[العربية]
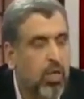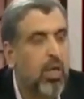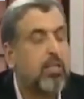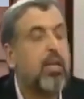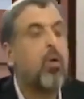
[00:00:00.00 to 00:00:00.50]
إلى
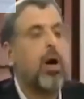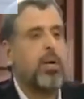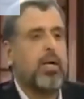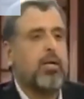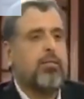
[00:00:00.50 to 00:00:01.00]

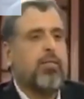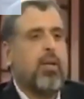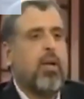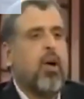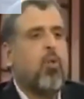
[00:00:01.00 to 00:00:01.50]
التوأمة
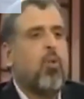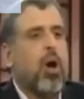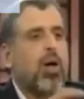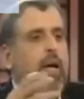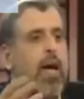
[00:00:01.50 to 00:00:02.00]

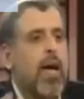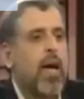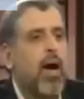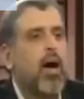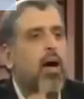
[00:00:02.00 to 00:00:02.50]
وإلى
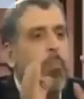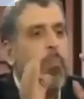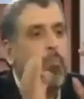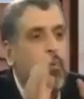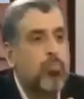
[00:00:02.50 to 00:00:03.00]

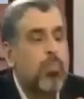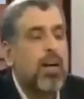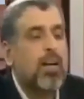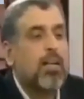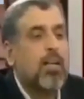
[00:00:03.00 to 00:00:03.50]
ربط
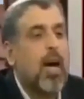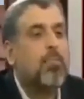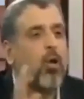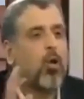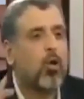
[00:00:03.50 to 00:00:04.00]
مكة
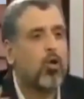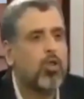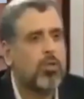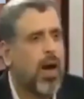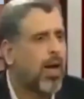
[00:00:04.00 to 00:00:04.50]

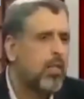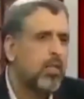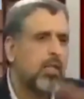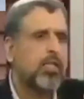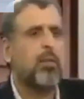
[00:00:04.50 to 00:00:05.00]
بالقدس ما حد
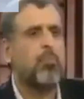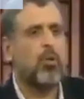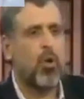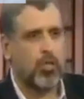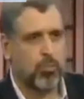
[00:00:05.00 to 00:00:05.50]
يتنصل
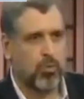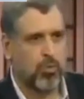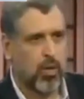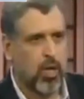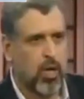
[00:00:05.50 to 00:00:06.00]
من واجبه
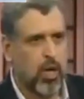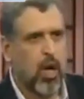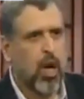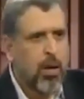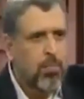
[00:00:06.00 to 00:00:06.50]

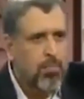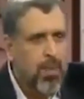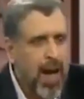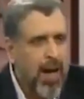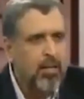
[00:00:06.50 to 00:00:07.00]

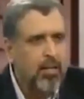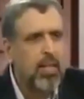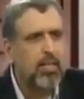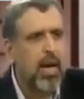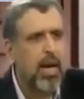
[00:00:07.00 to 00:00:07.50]
ما حد
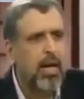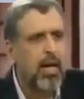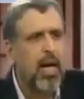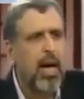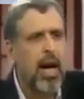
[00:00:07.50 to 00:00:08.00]

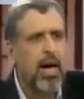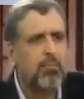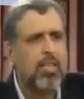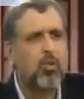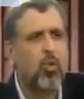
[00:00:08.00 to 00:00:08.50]
يتخلى عن
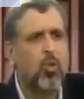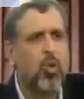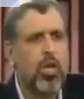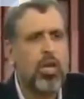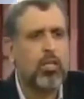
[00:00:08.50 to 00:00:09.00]

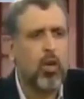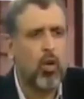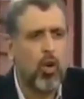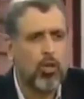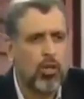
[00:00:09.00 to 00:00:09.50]
مسؤولية
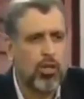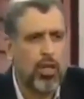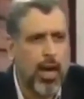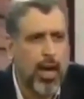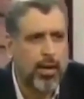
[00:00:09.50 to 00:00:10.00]
القدس
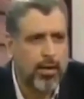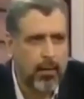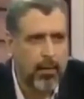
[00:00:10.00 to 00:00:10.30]
لأن